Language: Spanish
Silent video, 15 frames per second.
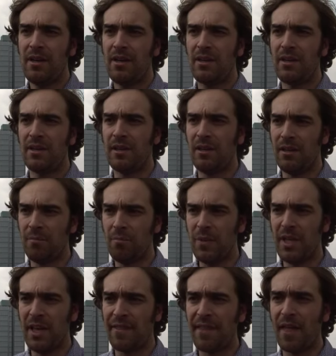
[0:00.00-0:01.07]
Eh, y,
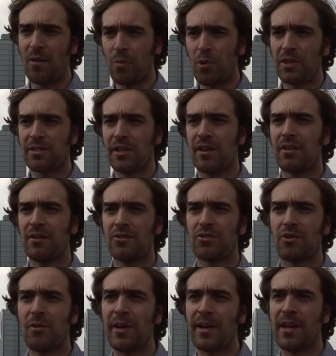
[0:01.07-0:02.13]
y, han dado muestra de ellos
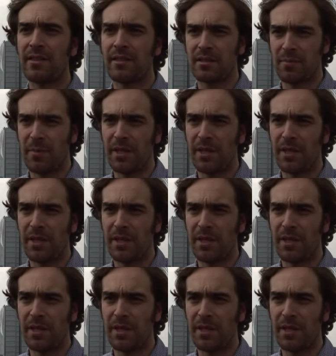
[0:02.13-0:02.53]
gobernantes